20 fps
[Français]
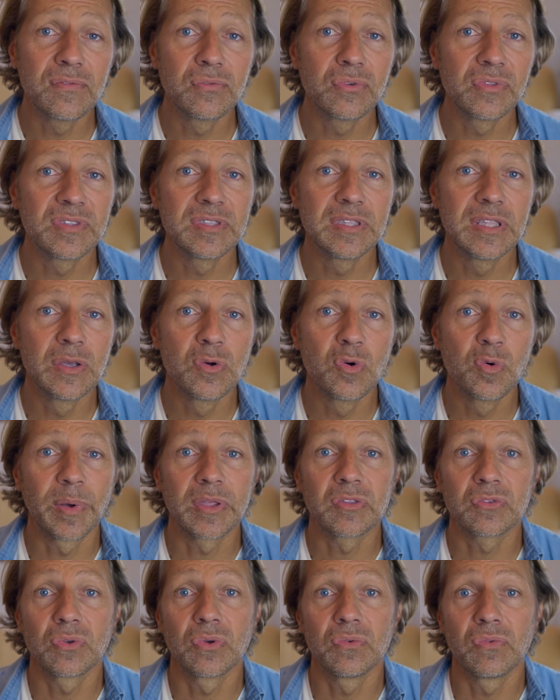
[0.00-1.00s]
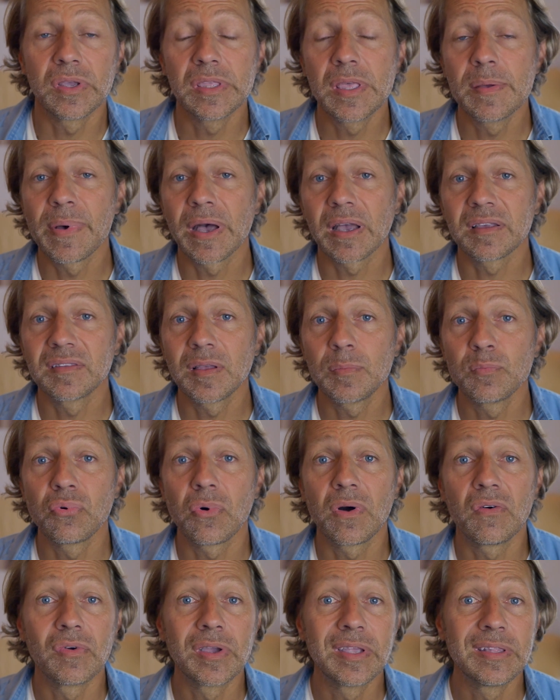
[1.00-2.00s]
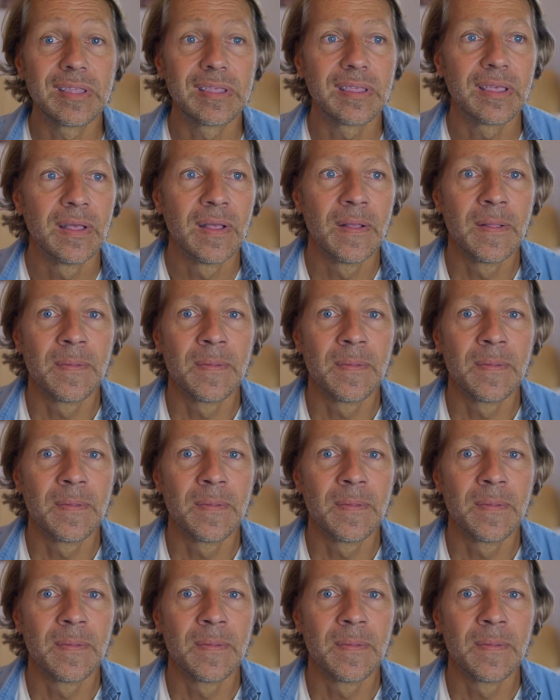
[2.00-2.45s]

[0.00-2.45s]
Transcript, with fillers: vos idéaux parce que, vous voyez, par exemple, pour envoyer des,